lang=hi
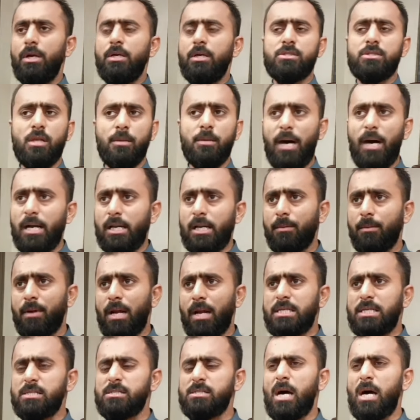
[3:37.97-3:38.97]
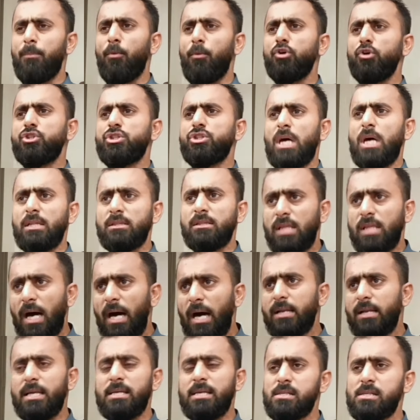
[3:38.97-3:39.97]
सलमान खान राजा साहब हो
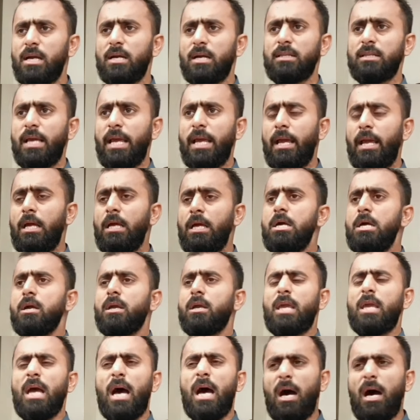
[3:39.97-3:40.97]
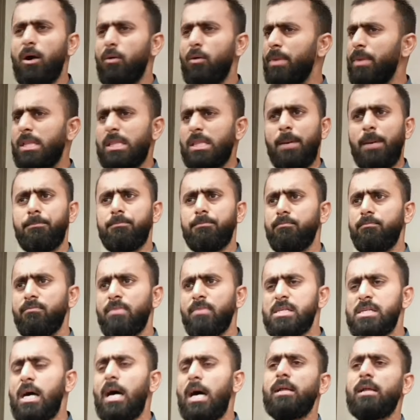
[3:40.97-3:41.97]
शानदार केस लड़ते हैं क्या मतलब
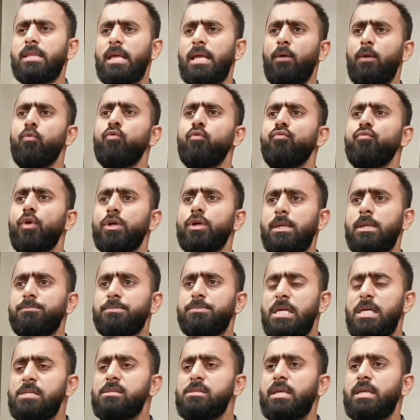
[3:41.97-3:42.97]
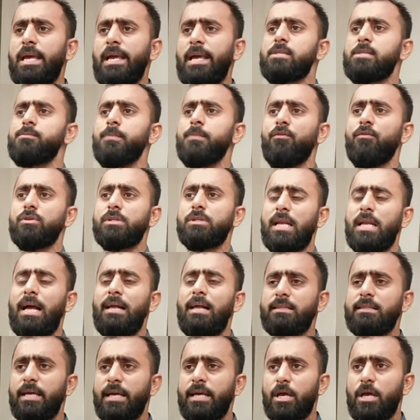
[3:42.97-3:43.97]
मजा आता है उनको जब जिस केस में वो दलाल
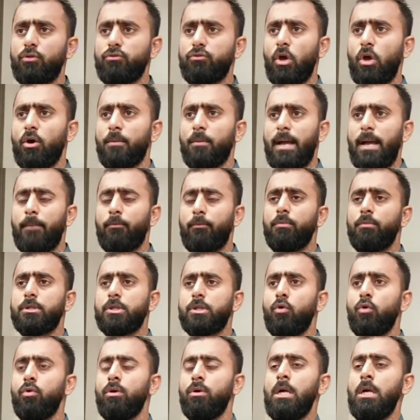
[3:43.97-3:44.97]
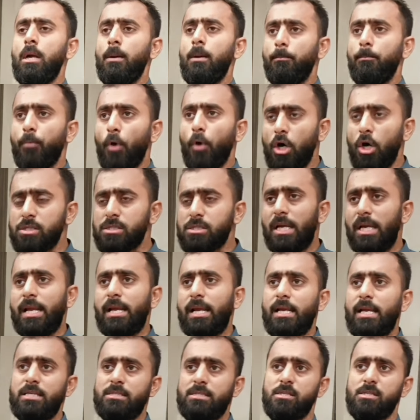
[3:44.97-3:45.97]
दे रहे होते हैं और मैं आपको बताऊं बहुत सारे
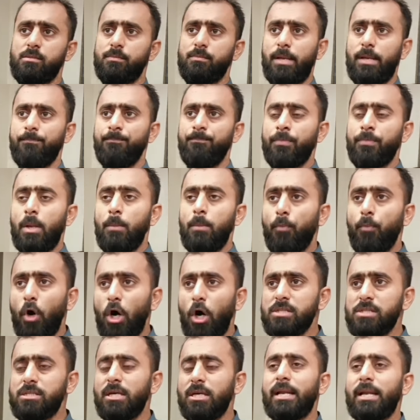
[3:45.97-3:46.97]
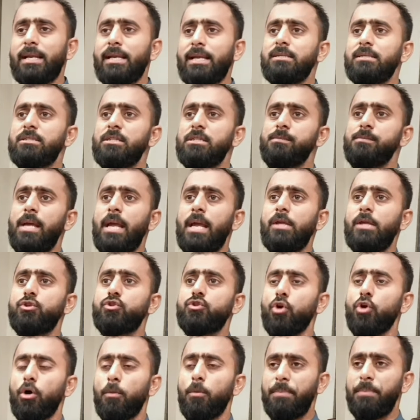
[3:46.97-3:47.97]
केसेस में बहुत सारे केसेस में
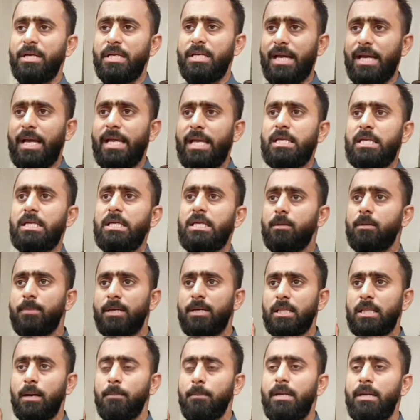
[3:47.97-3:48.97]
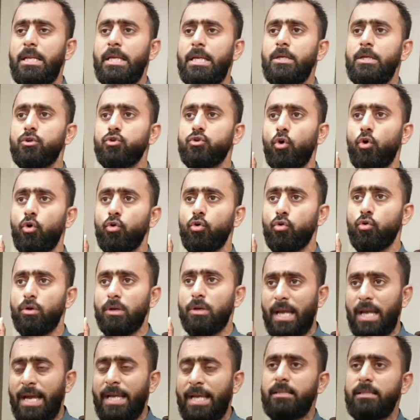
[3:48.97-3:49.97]
जो पीटीआई की हिकमत अमली जो उनको
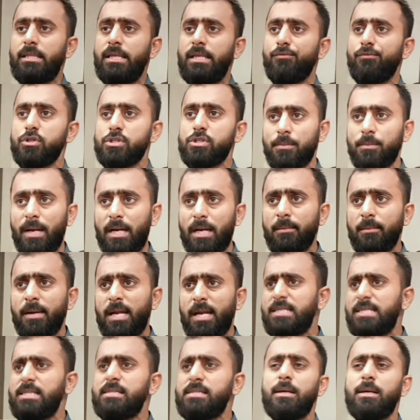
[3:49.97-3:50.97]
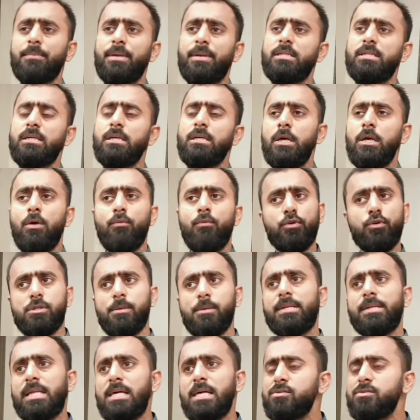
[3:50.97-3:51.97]
लाइन दी वो सलमान खान राजा साहब ने दी वो
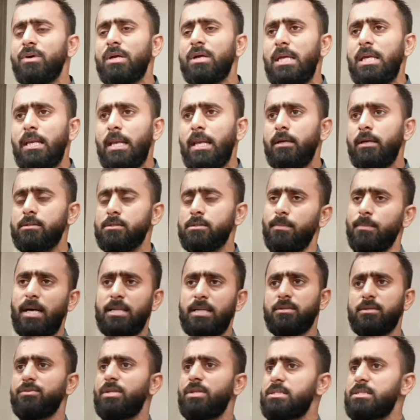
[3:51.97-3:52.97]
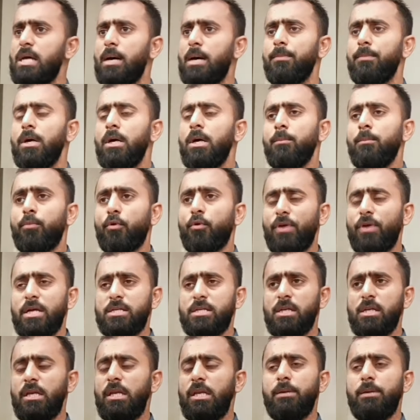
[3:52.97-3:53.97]
जबरदस्त वकील है सलमान सौदा साहब
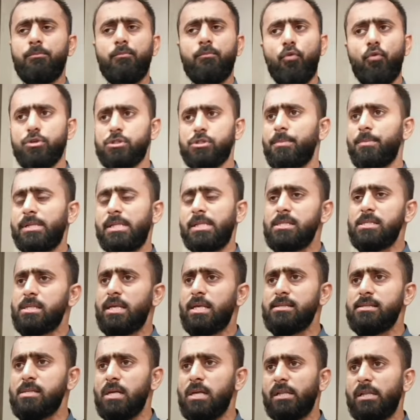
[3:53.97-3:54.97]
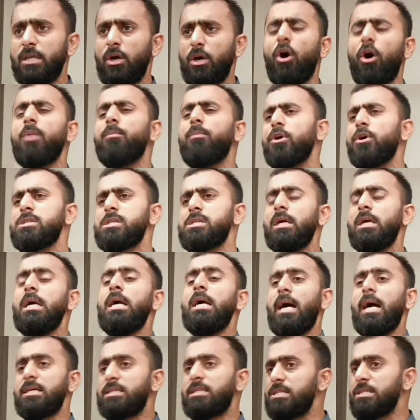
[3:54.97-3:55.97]
प्रोफेशनली वो जबरदस्त केस लड़ते हैं और बहुत से
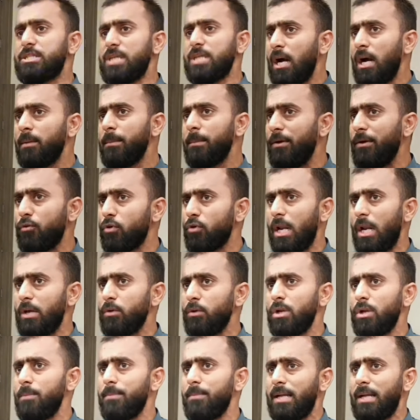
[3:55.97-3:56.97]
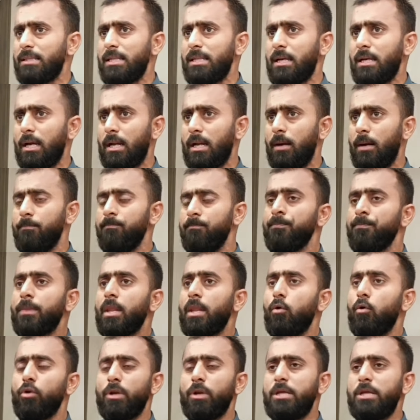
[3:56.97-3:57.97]
अच्छा यंग में वकला उनकी बात नहीं कर रहा
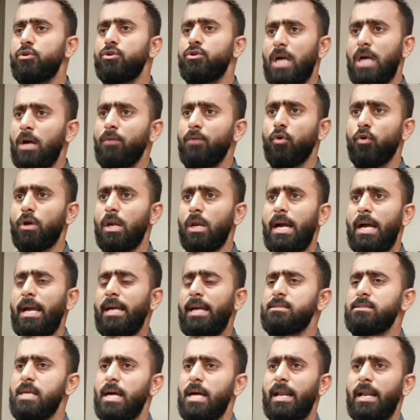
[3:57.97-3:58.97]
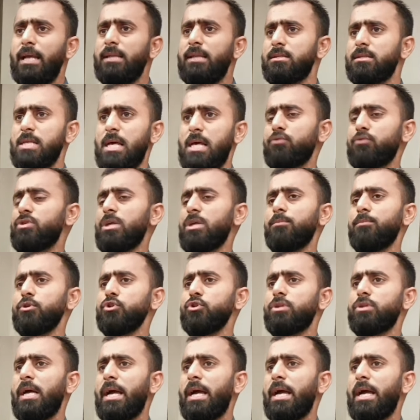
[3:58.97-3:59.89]
उनके जो यंग वकला है जाहिर है इंतजार हुसैन पंजोता